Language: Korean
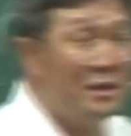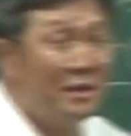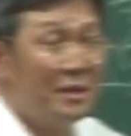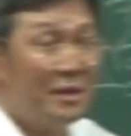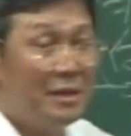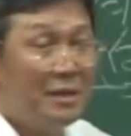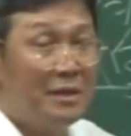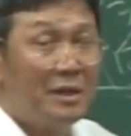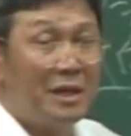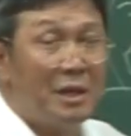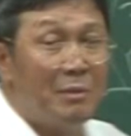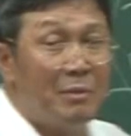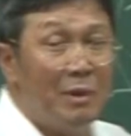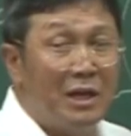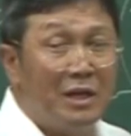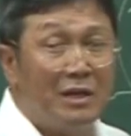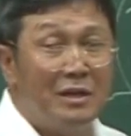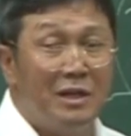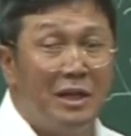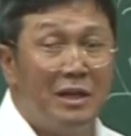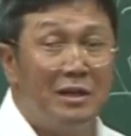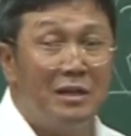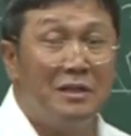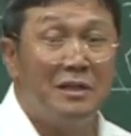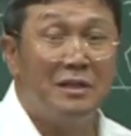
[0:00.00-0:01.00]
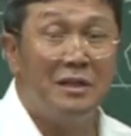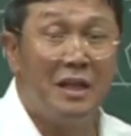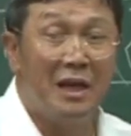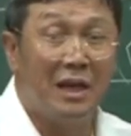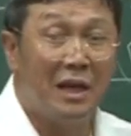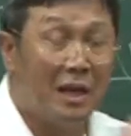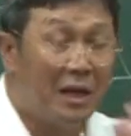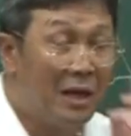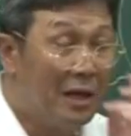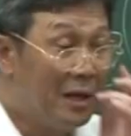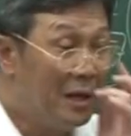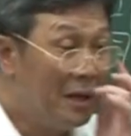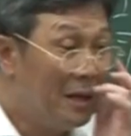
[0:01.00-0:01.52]
이렇게 말을
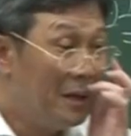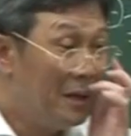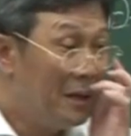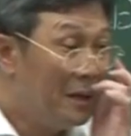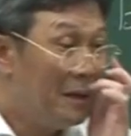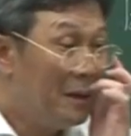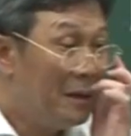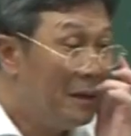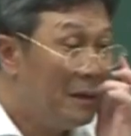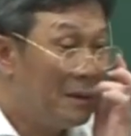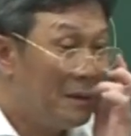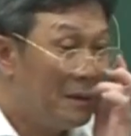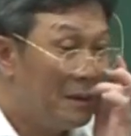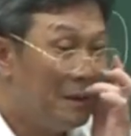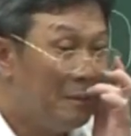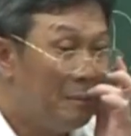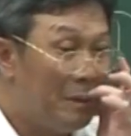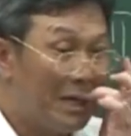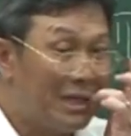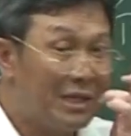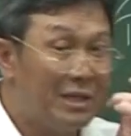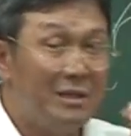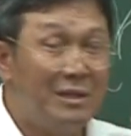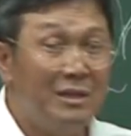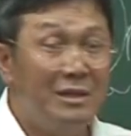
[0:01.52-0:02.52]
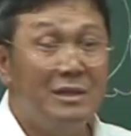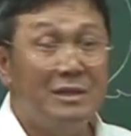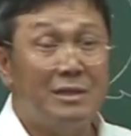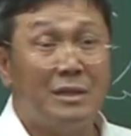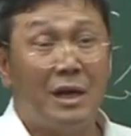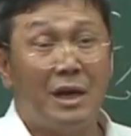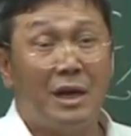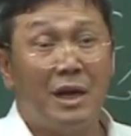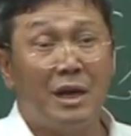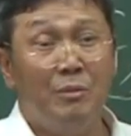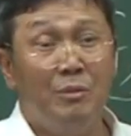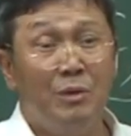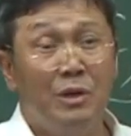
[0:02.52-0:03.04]
했는데, 그 받아들이는
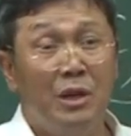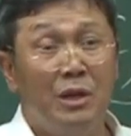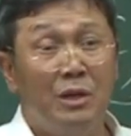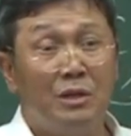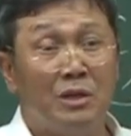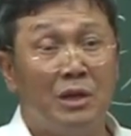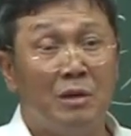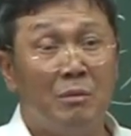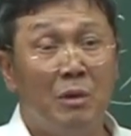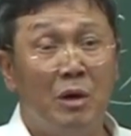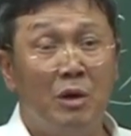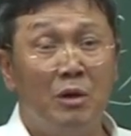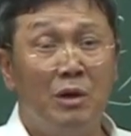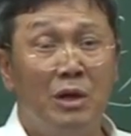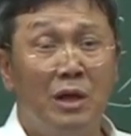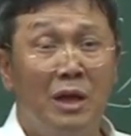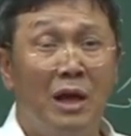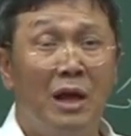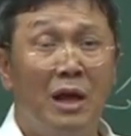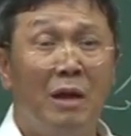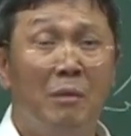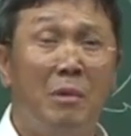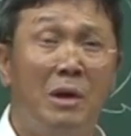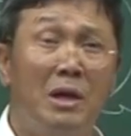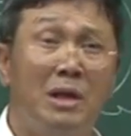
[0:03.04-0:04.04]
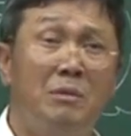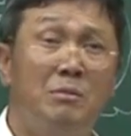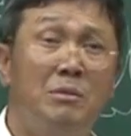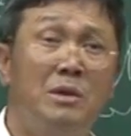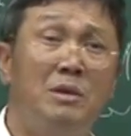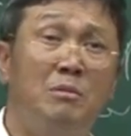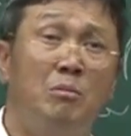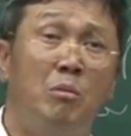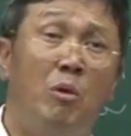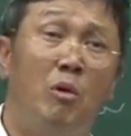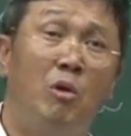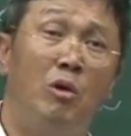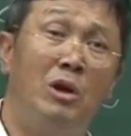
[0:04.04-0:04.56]
사람이 정말로 이 양반이 뭘
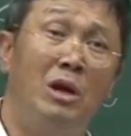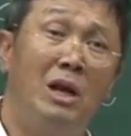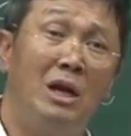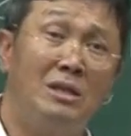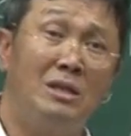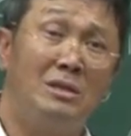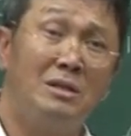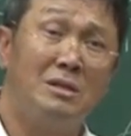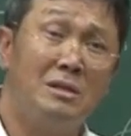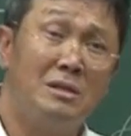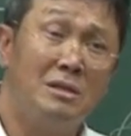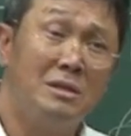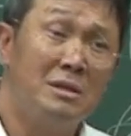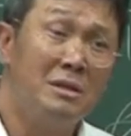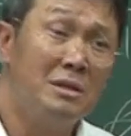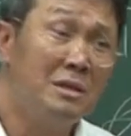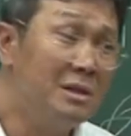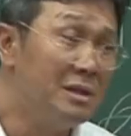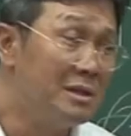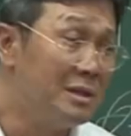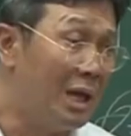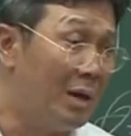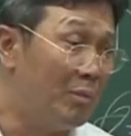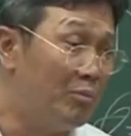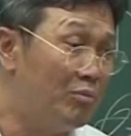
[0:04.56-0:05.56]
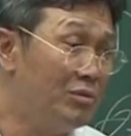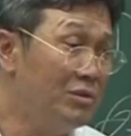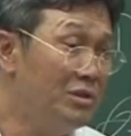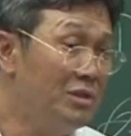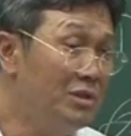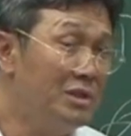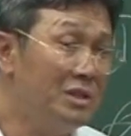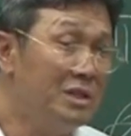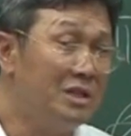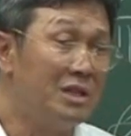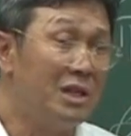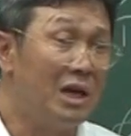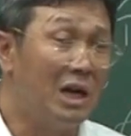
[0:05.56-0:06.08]
몰라서 나쁜
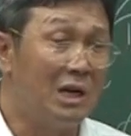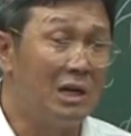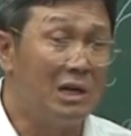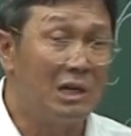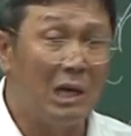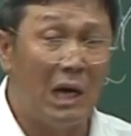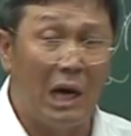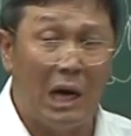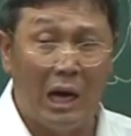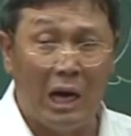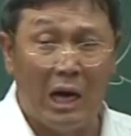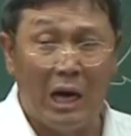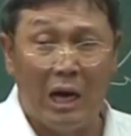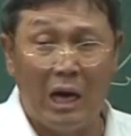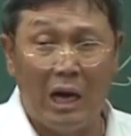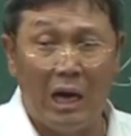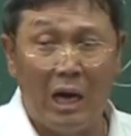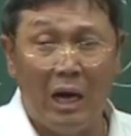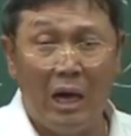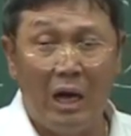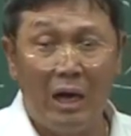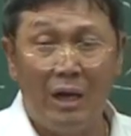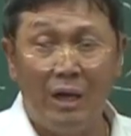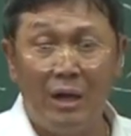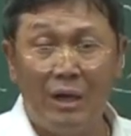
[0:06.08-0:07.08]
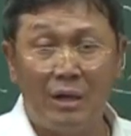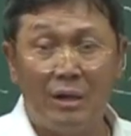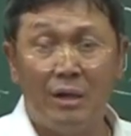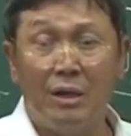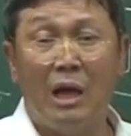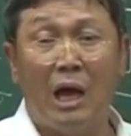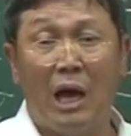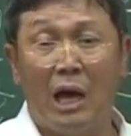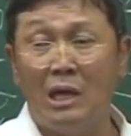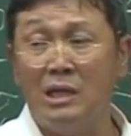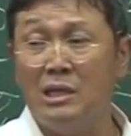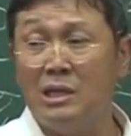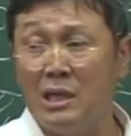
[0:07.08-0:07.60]
년이라 하니까, 그게
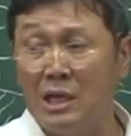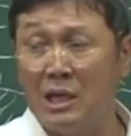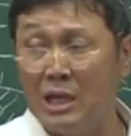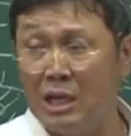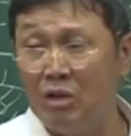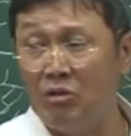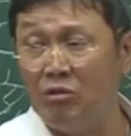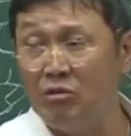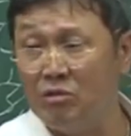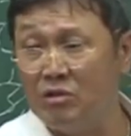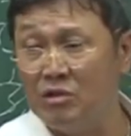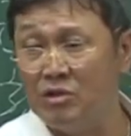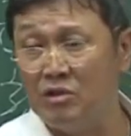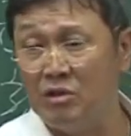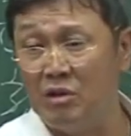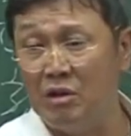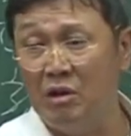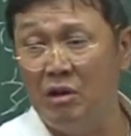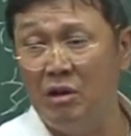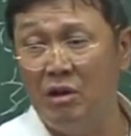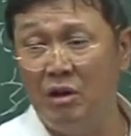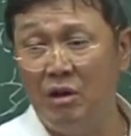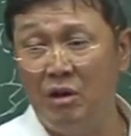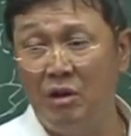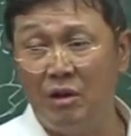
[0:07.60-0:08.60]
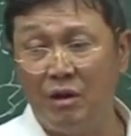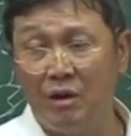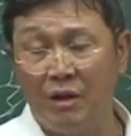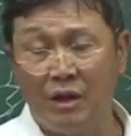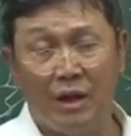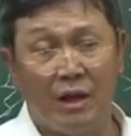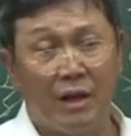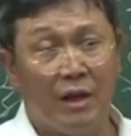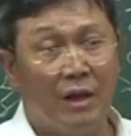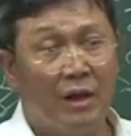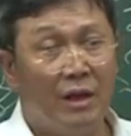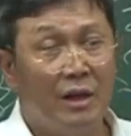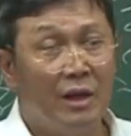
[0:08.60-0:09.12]
아니잖아요. 그죠?
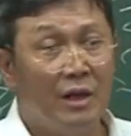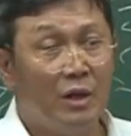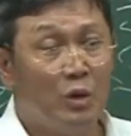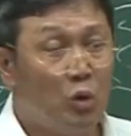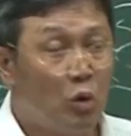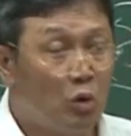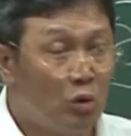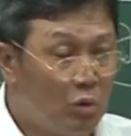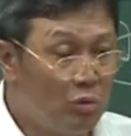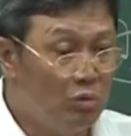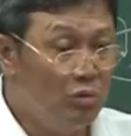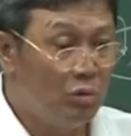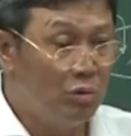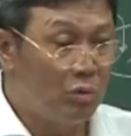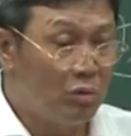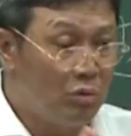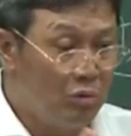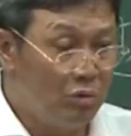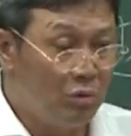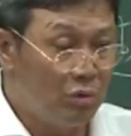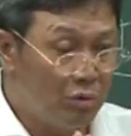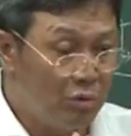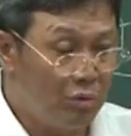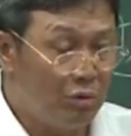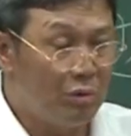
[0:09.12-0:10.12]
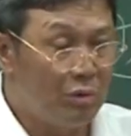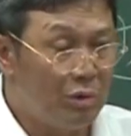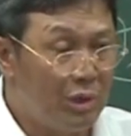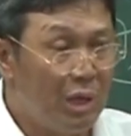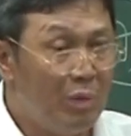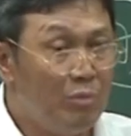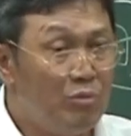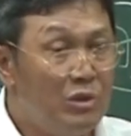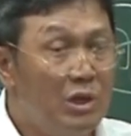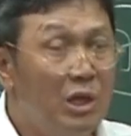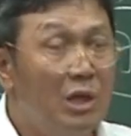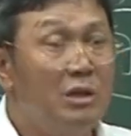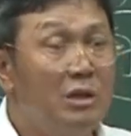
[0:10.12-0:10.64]
요런, 요런, 요런 것
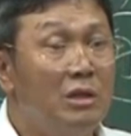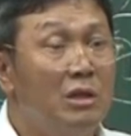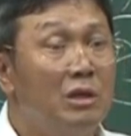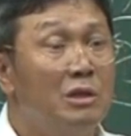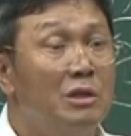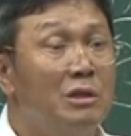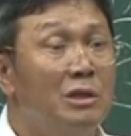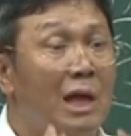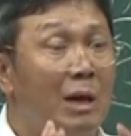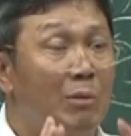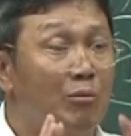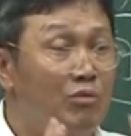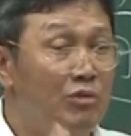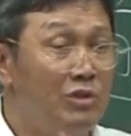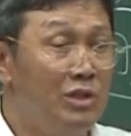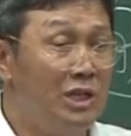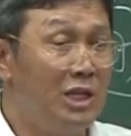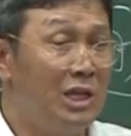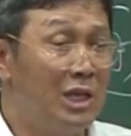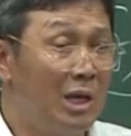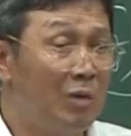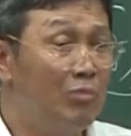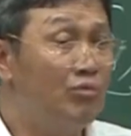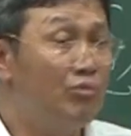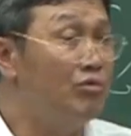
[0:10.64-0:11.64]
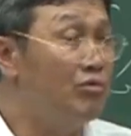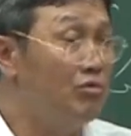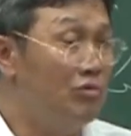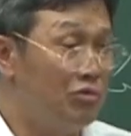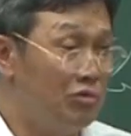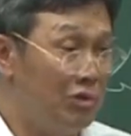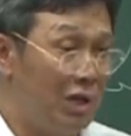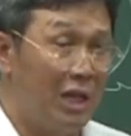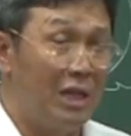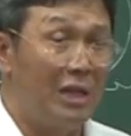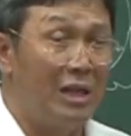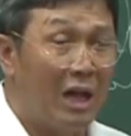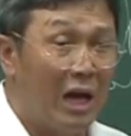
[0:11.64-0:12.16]
때문에 너는 나쁜 년에
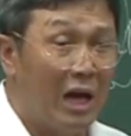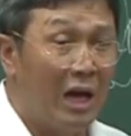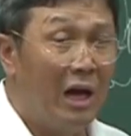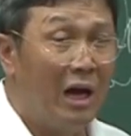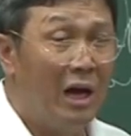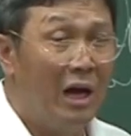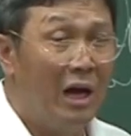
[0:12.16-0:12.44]
분류된다.